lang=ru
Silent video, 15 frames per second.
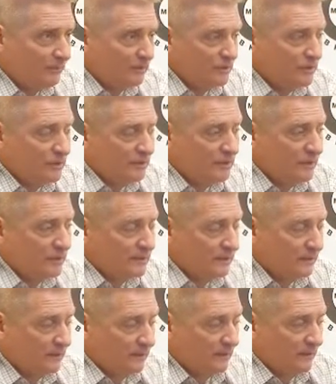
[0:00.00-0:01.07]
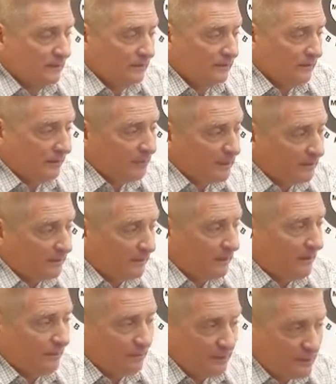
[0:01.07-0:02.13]
ваши интересы. Ребята,
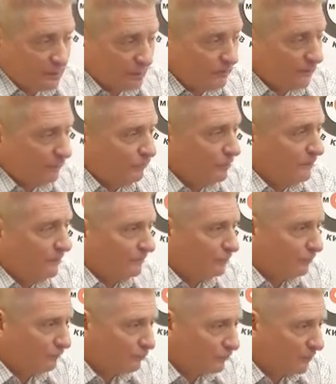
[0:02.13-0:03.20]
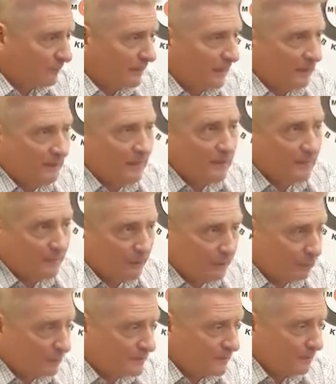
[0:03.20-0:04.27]
пенсионная форма в той форме, она не
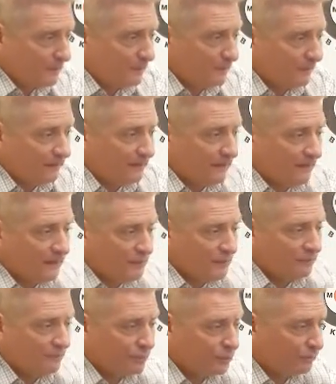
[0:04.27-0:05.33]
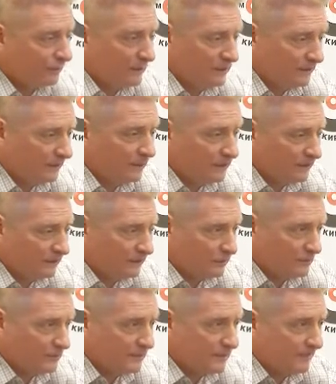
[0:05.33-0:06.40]
проходит. Самое главное, я даже вижу дело не в
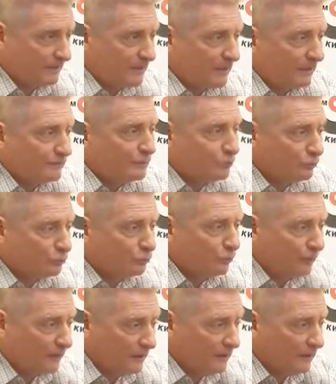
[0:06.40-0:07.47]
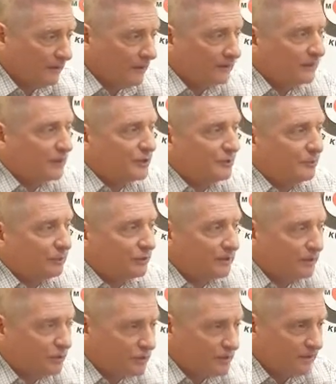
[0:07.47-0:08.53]
возрасте, а в структуре. Как дальше будут
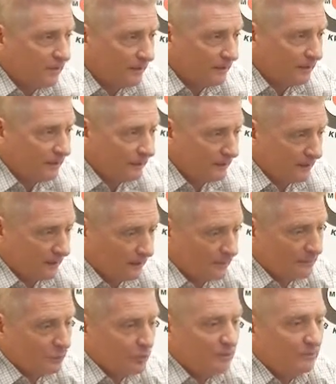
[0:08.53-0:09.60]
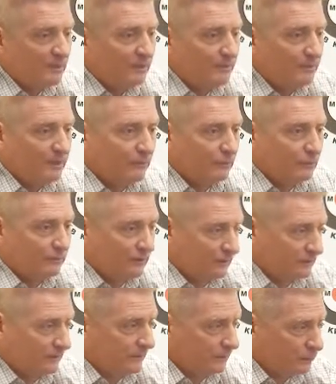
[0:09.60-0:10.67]
эти числения? Сможем ли мы, вот
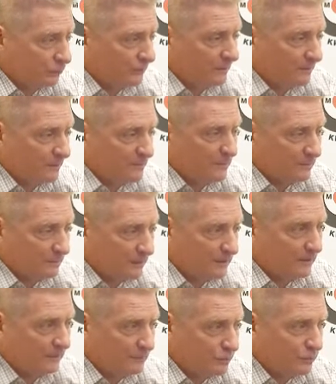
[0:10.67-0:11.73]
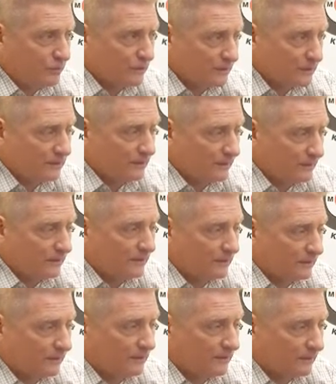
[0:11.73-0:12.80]
э, кто-то, например, платит всю жизнь
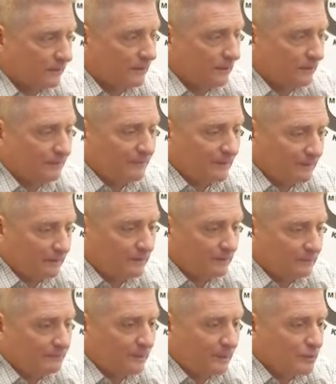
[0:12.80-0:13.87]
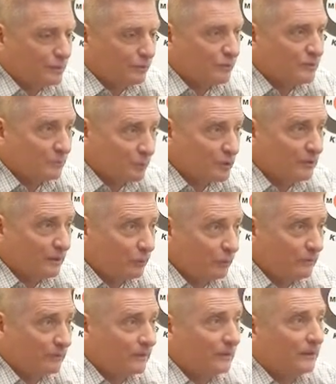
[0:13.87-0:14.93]
э, э, пенсию, сможет ли
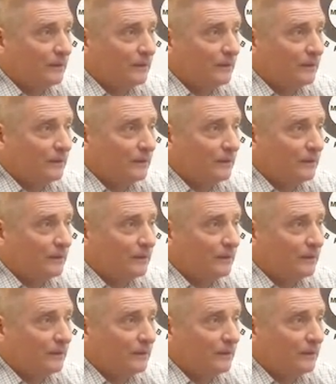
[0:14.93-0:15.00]
он,